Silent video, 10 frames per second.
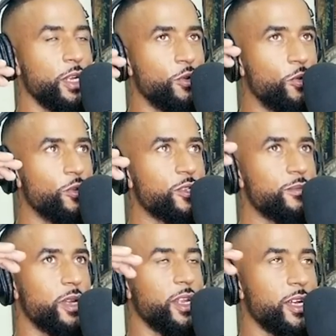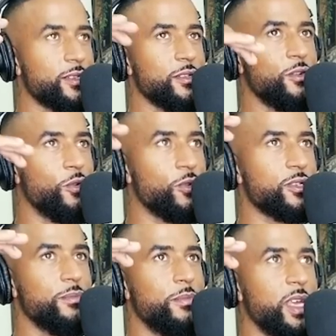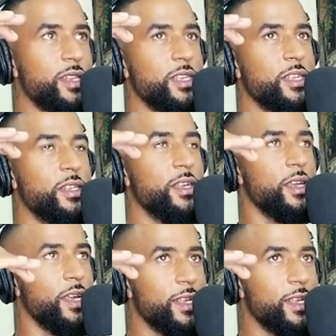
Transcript: Bei den Großen, bei den ganzen großen Medien